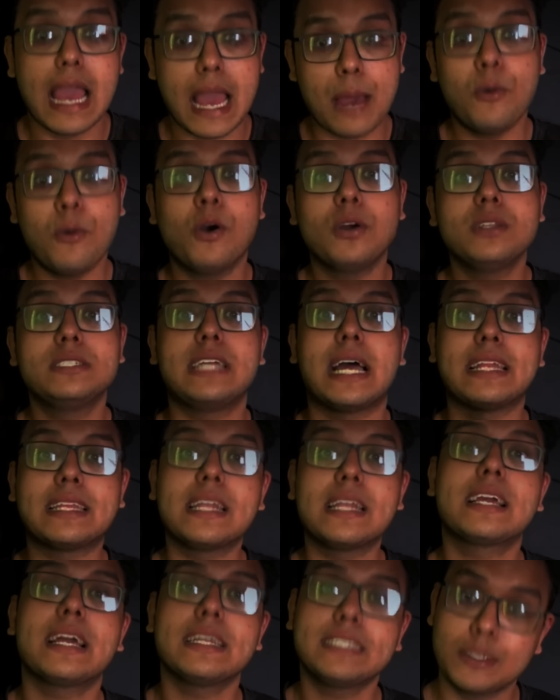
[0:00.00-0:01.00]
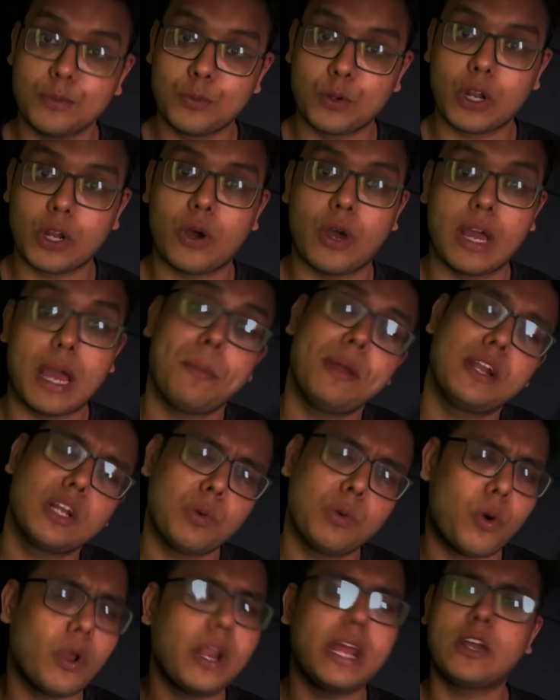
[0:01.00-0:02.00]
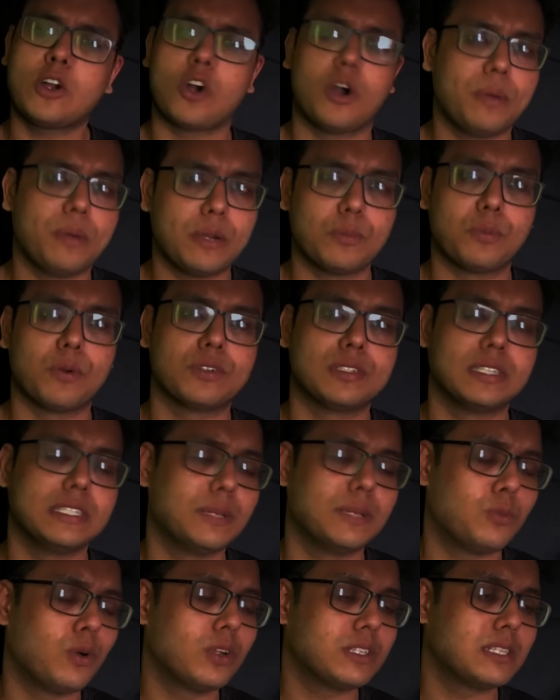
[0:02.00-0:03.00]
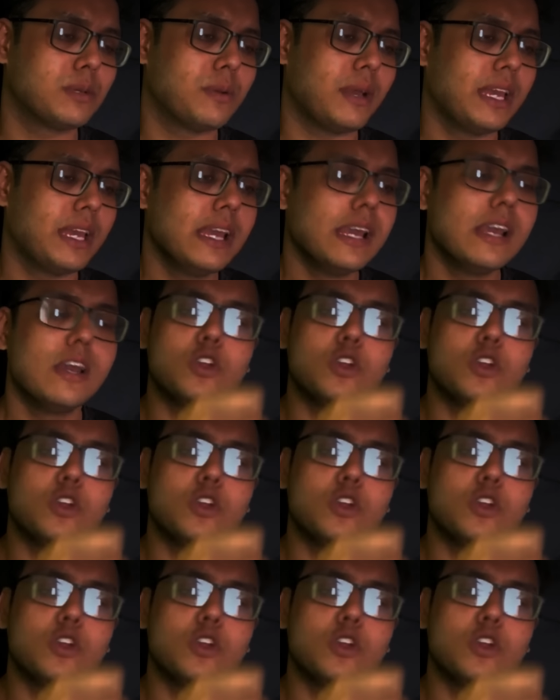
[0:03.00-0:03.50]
এবং যাদের কাছে মনে হয় আমি এরকম অনেক কমেন্ট পড়ছে যে বলছে ভাই